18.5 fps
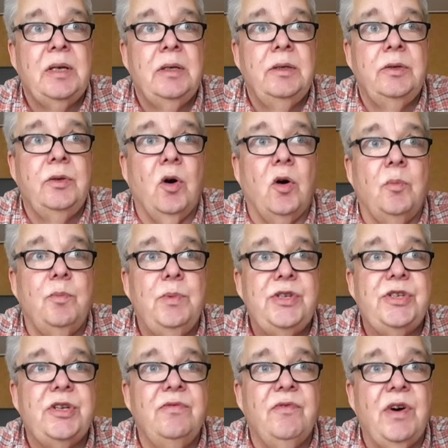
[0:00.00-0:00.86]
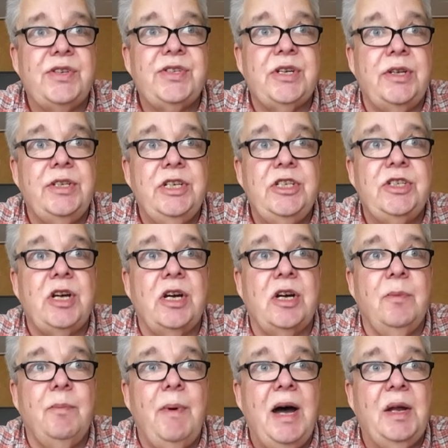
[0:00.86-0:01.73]
noch ein bisschen wasserdichter
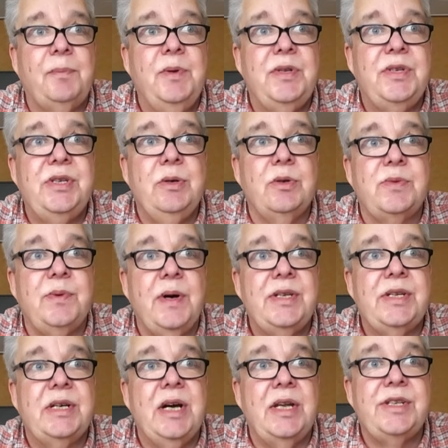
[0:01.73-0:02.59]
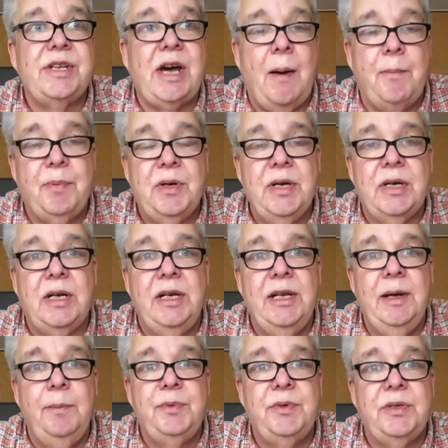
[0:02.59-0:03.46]
gemacht, beziehungsweise ganz
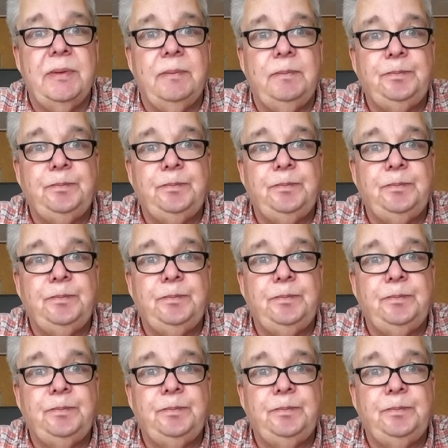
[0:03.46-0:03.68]
abgeklebt.